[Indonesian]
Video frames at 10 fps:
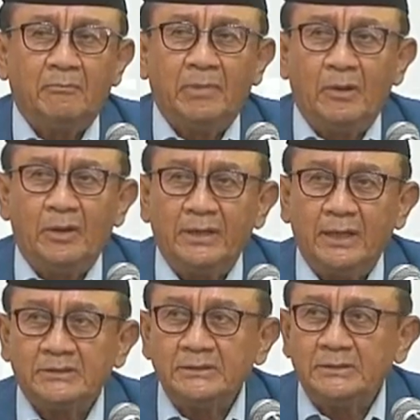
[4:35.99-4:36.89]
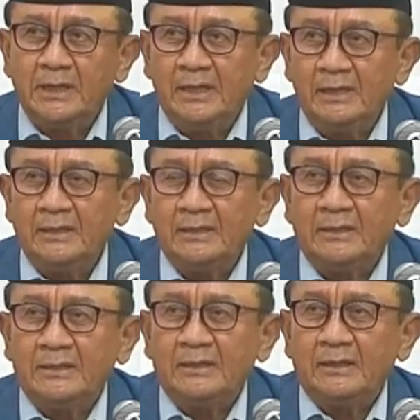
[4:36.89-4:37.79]
bahwa Nasida
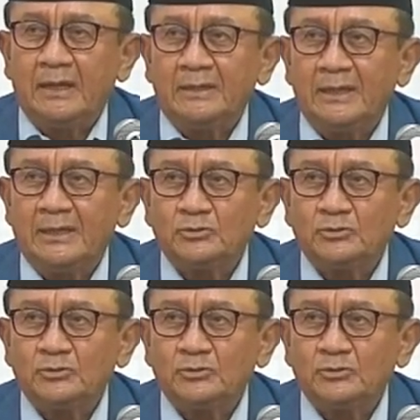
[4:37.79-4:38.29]
adalah